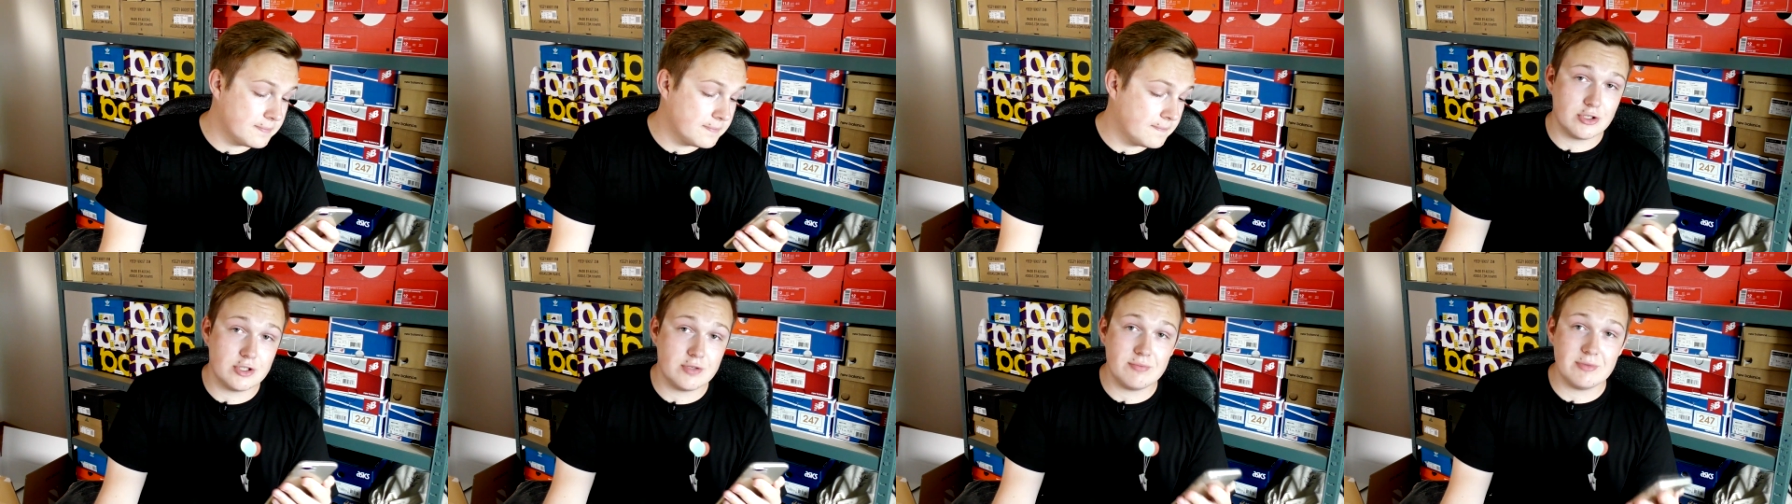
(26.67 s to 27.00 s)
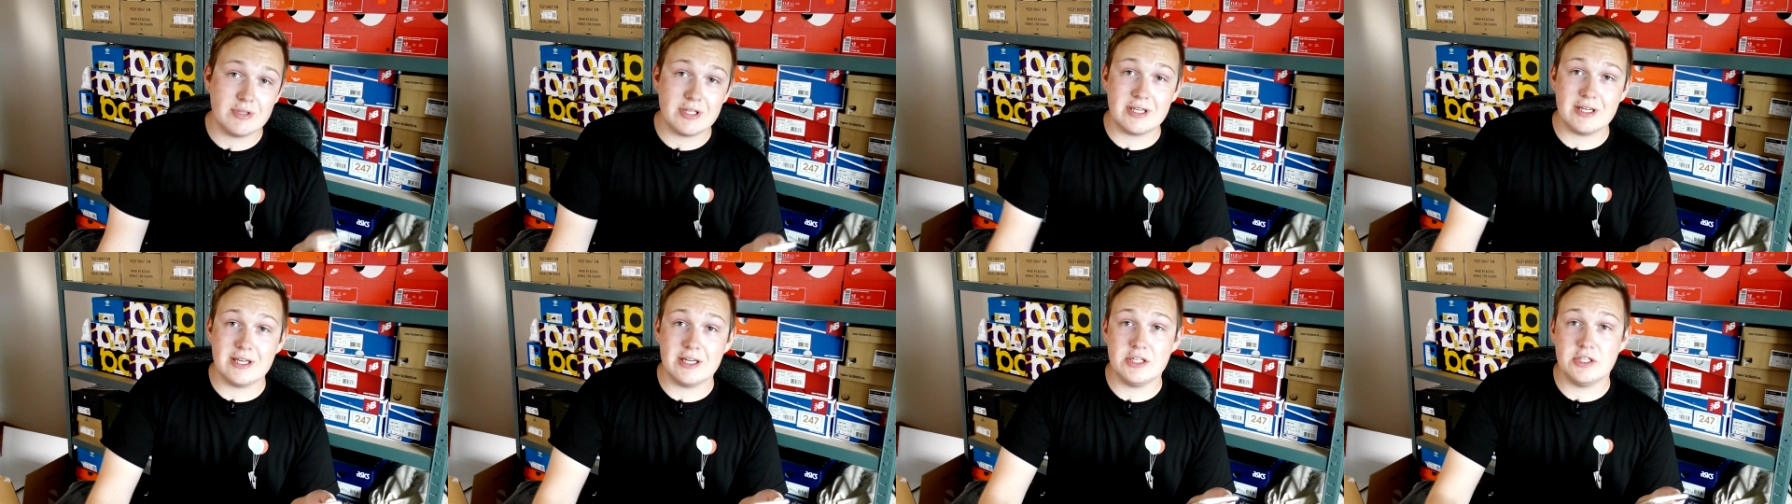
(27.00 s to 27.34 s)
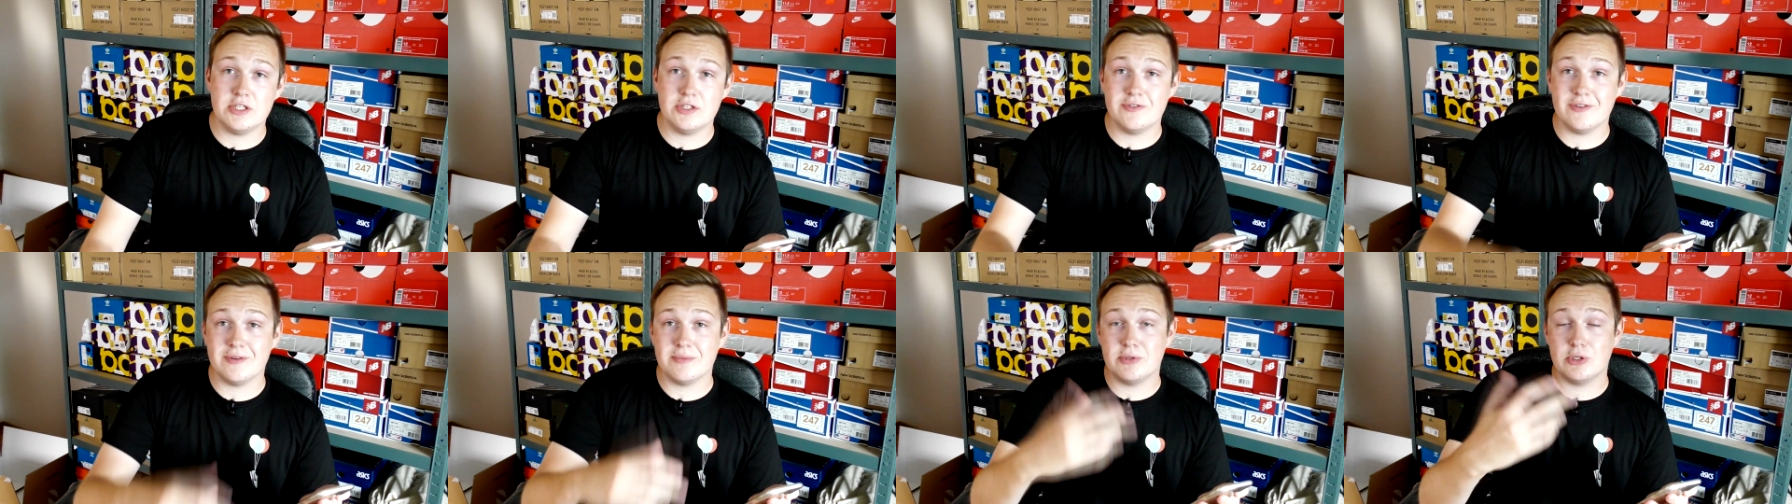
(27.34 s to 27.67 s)
Żeby
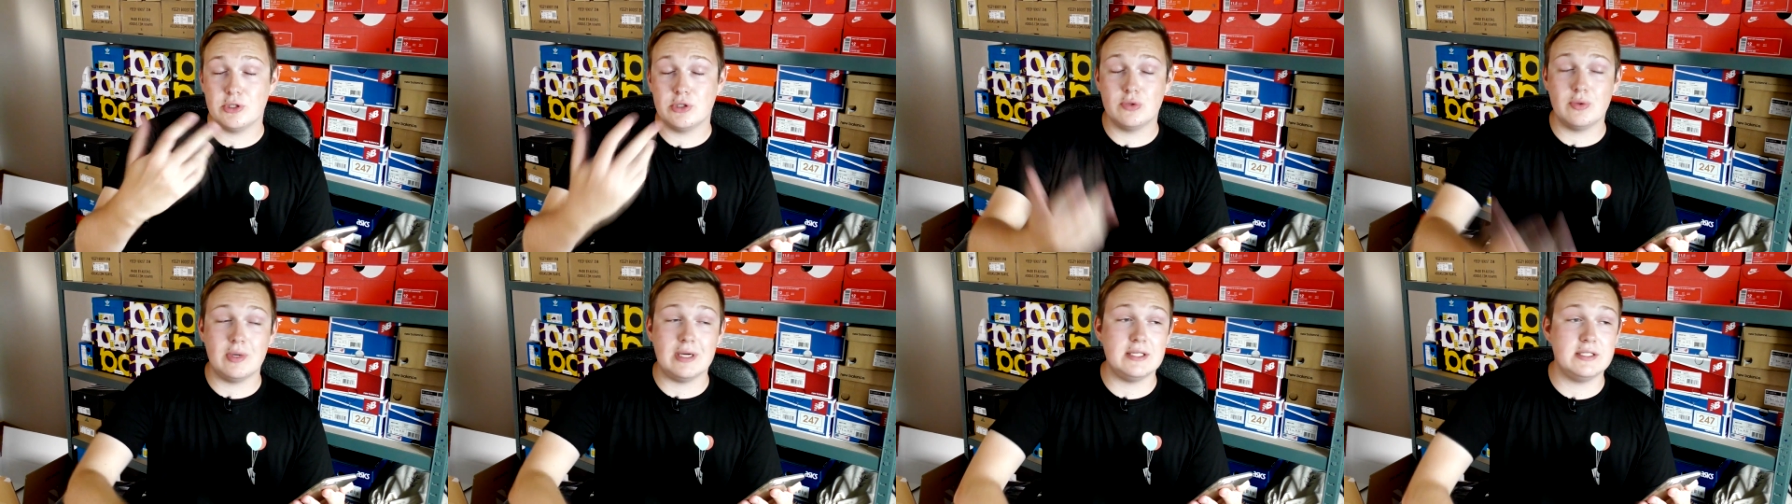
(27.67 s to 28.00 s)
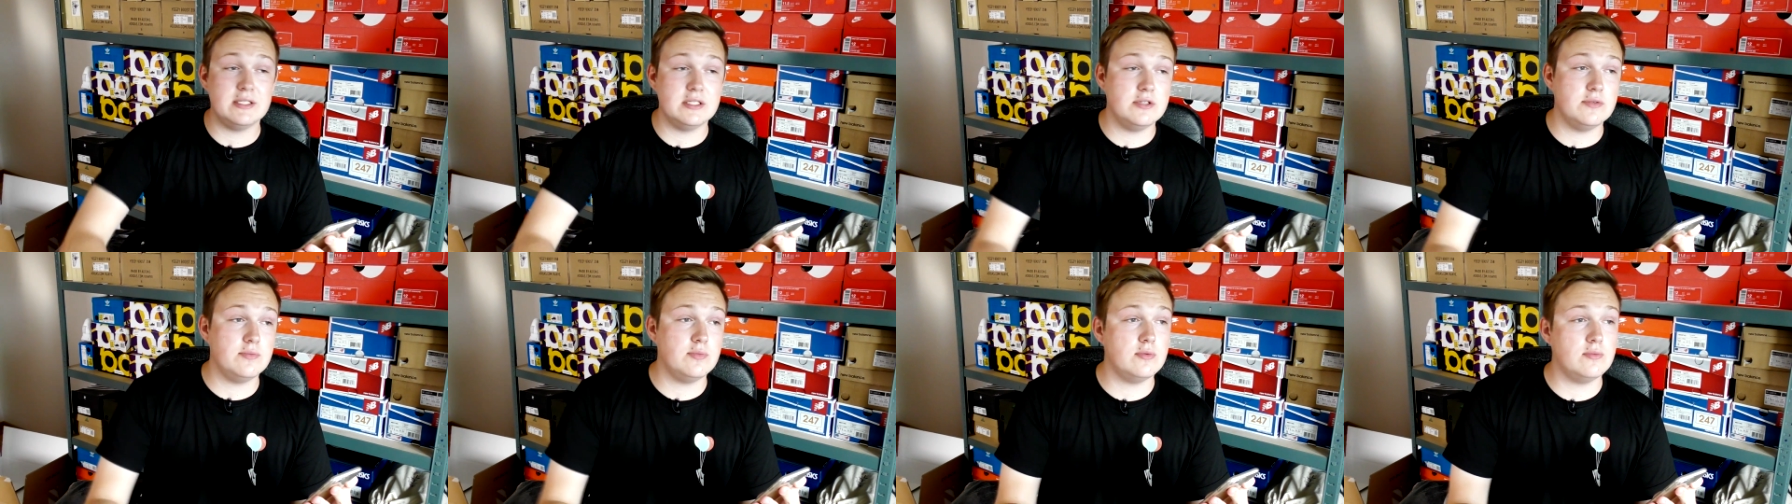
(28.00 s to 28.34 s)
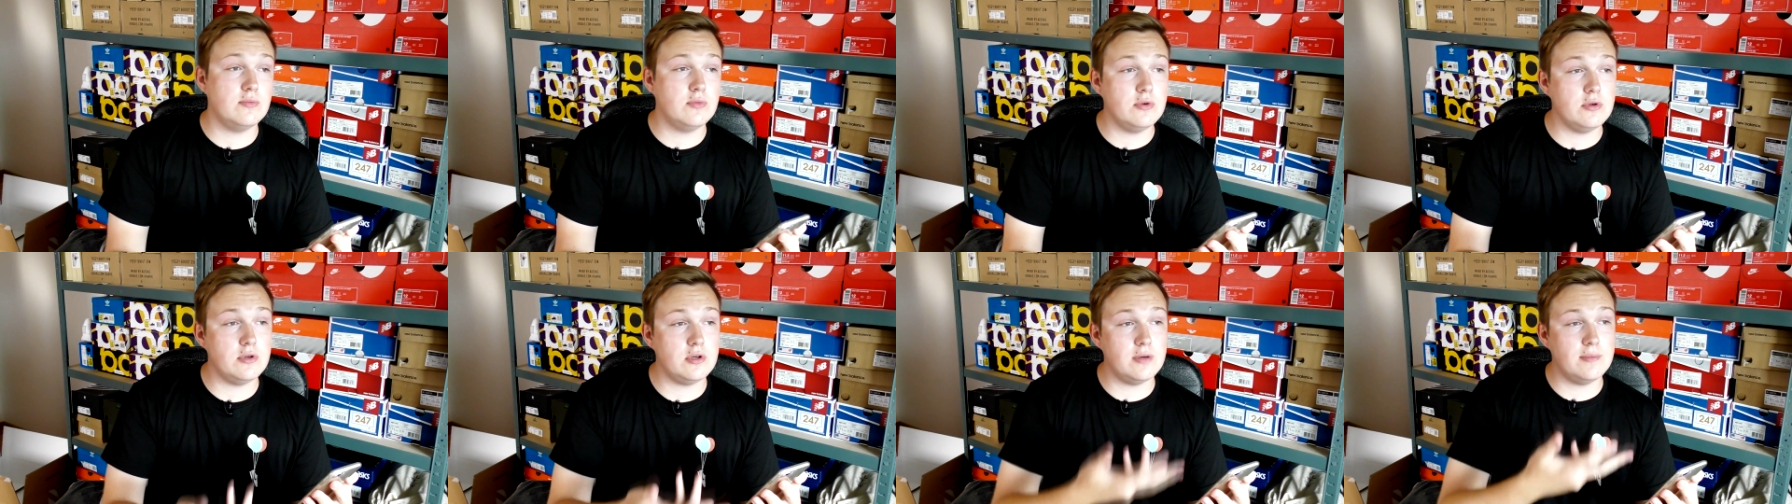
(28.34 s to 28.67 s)
nakreślić wam sytuację, to był
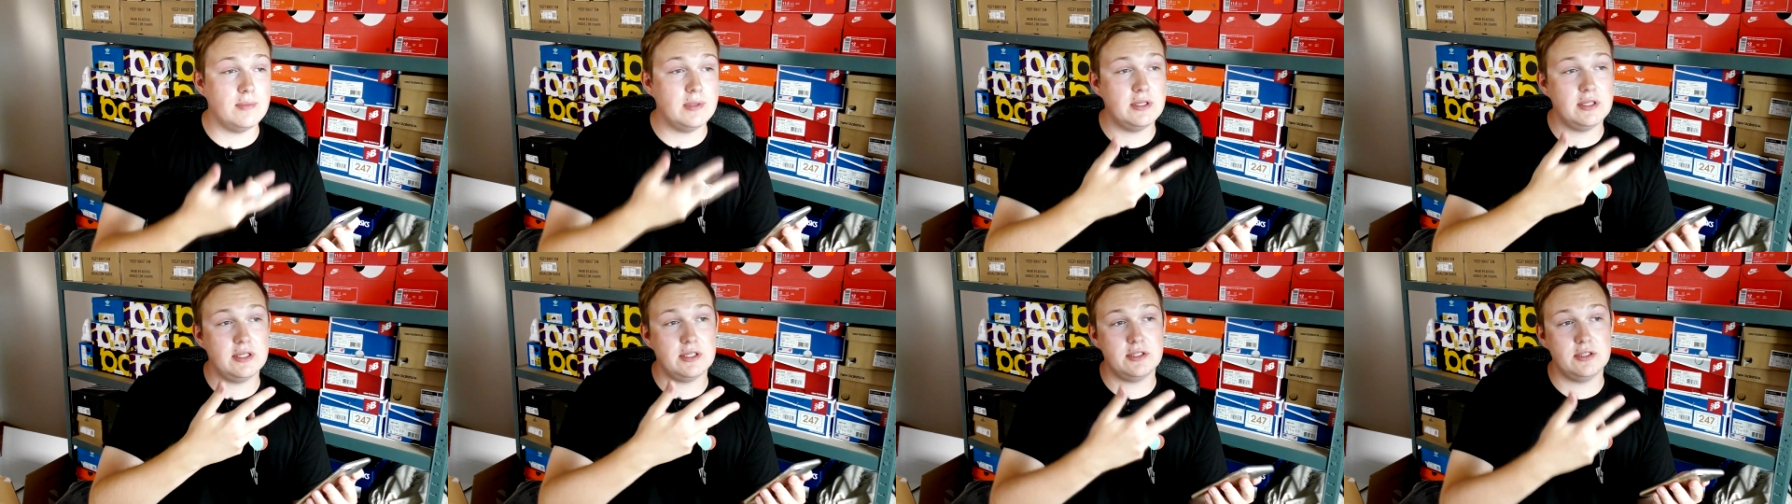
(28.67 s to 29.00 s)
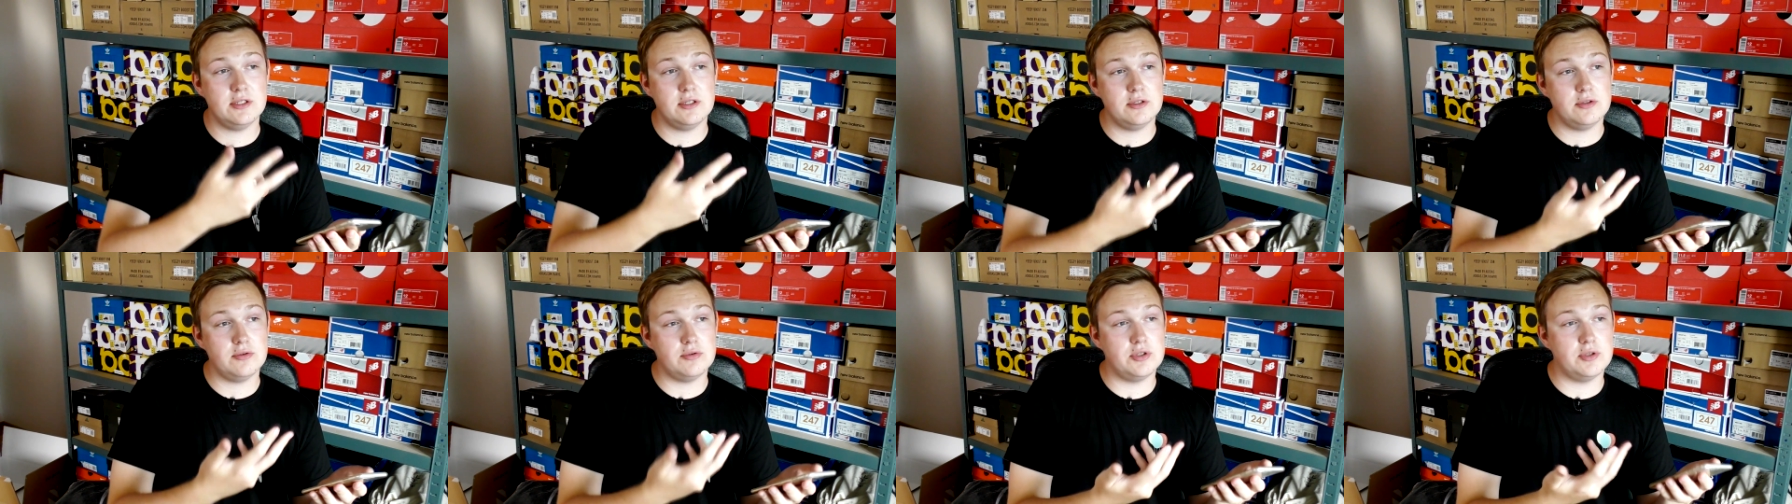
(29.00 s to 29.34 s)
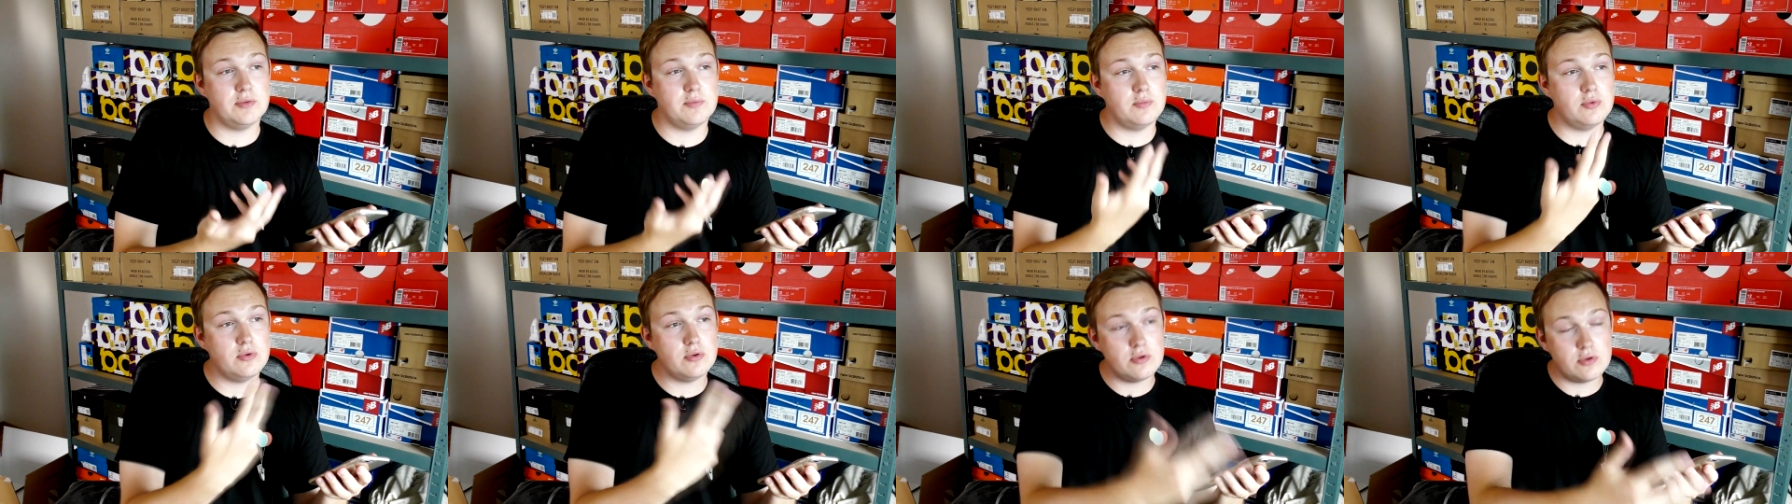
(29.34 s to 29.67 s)
mój komentarz tyczył się
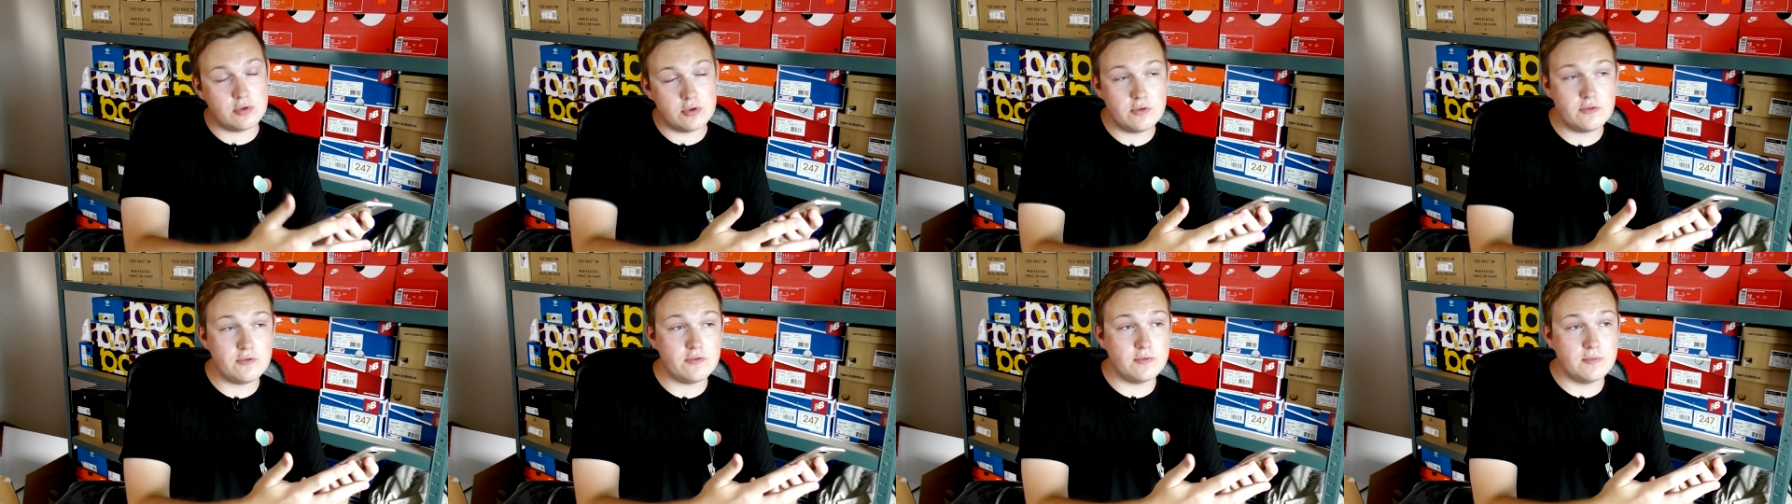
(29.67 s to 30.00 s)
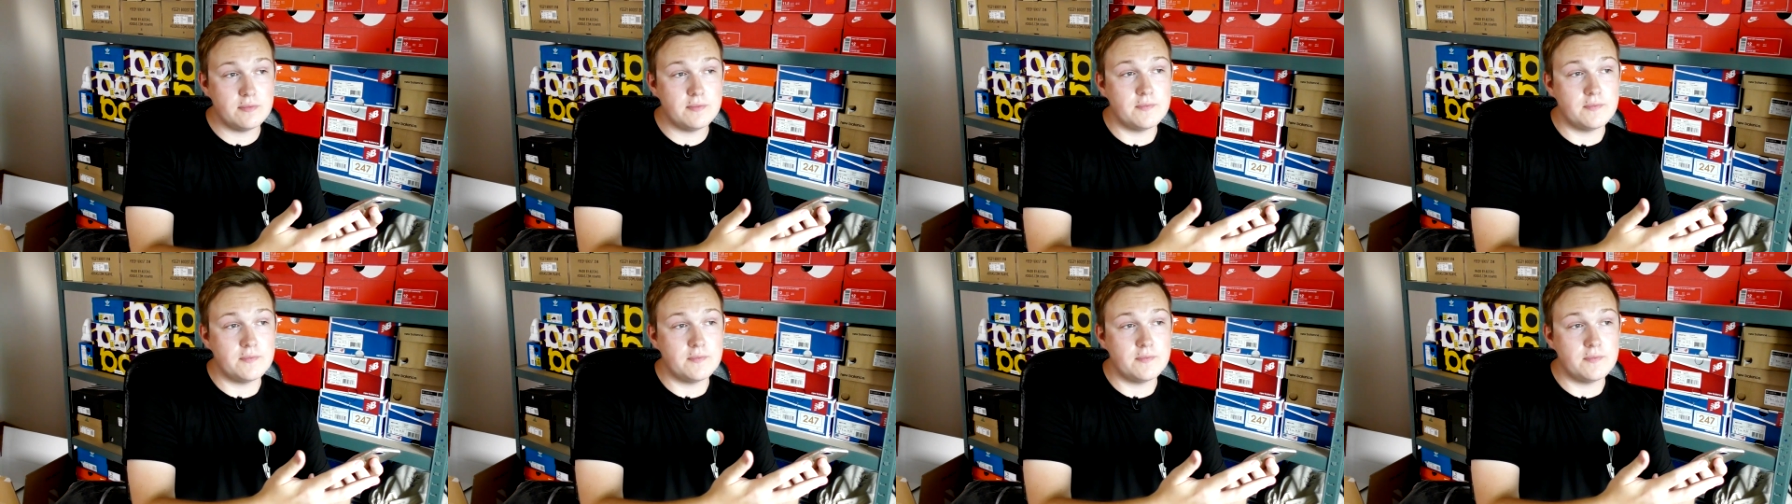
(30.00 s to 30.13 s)
butów,